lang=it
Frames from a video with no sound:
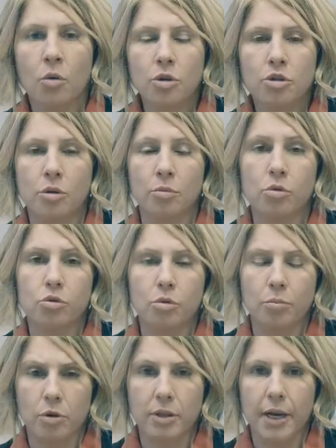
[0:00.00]
Questo è molto
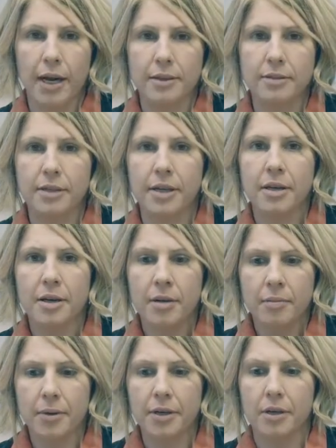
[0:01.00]
importante
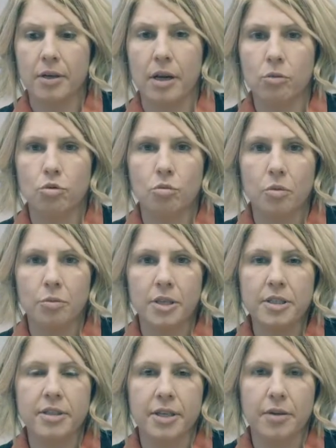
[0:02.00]
per
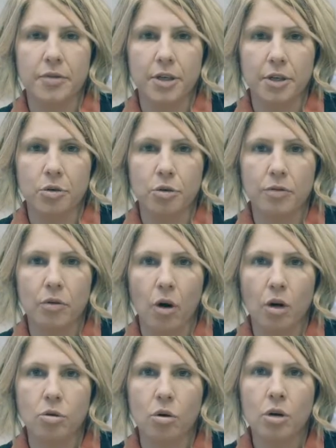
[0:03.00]
l'automobilista che viene
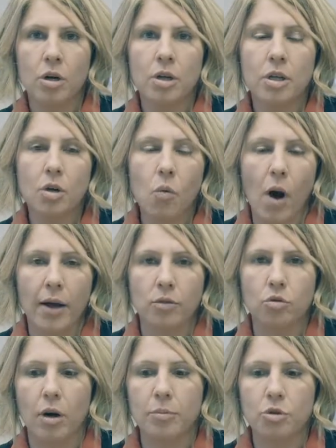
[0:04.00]
coinvolto in
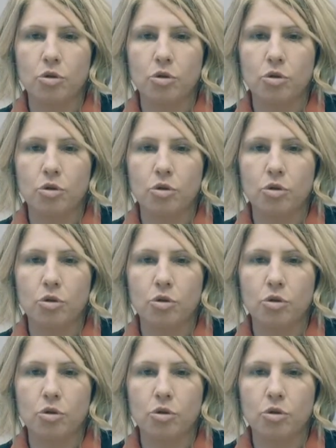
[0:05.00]
quanto ha